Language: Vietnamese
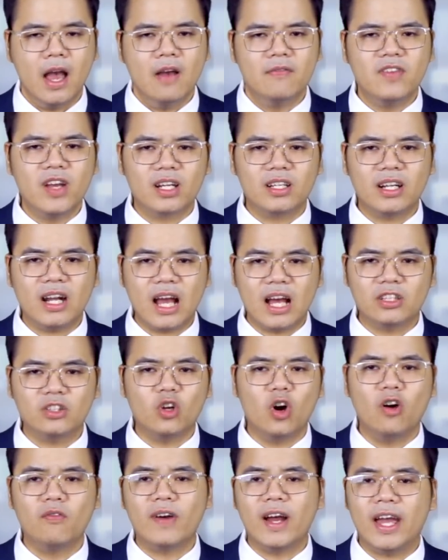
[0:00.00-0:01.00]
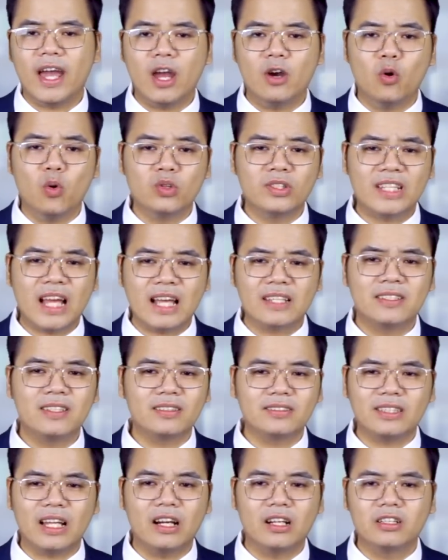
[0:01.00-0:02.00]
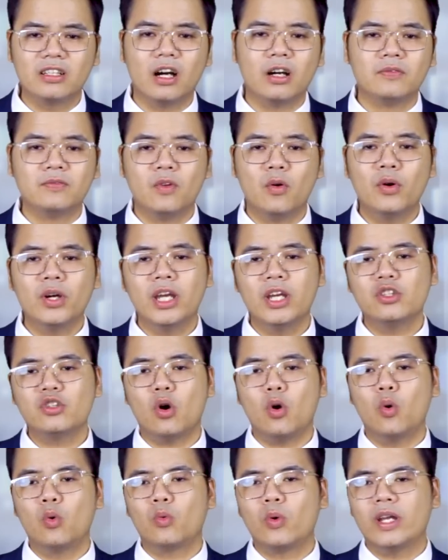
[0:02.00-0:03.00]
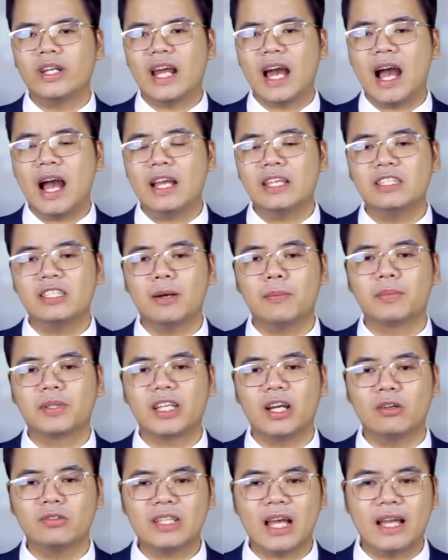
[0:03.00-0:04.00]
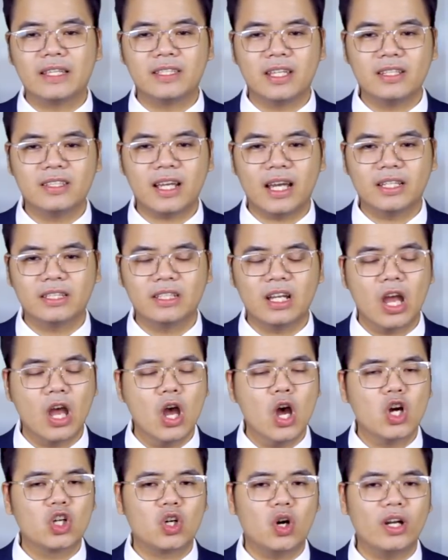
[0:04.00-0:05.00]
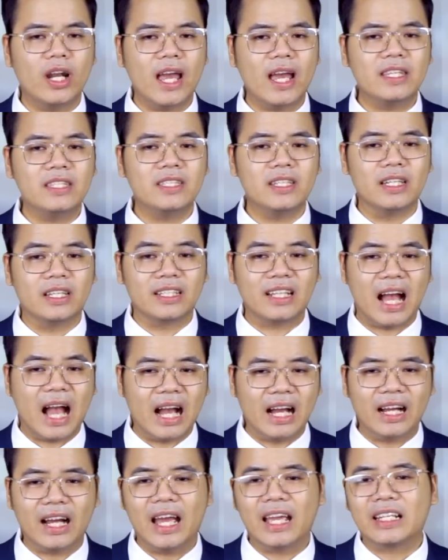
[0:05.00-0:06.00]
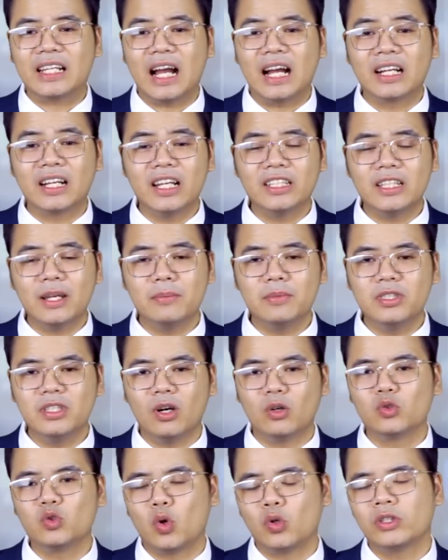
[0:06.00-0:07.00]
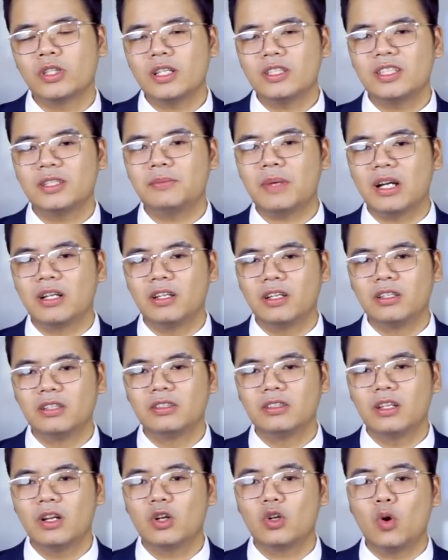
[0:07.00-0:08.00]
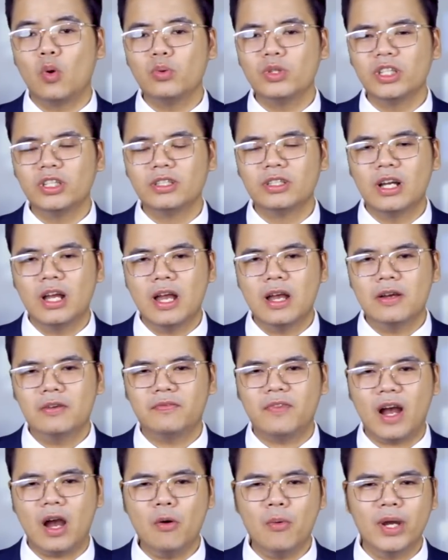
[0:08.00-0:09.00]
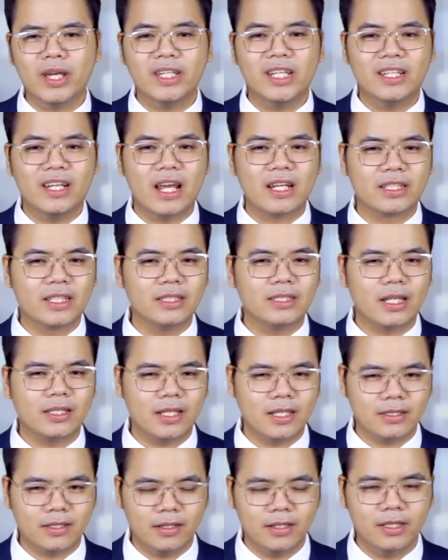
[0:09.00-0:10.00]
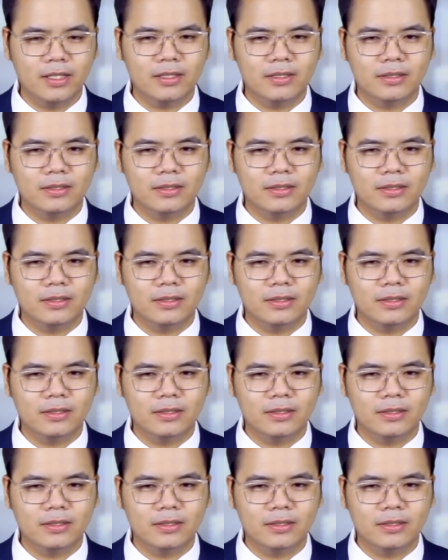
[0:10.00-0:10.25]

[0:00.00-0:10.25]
Việc NATO và EU ra sức tăng cường vũ khí cho Ukraine nhằm kéo dài chiến tranh có lẽ chỉ càng ngày càng gây thêm nhiều tổn thất sinh mạng hơn, cũng như phá hủy đi nền kinh tế thế giới.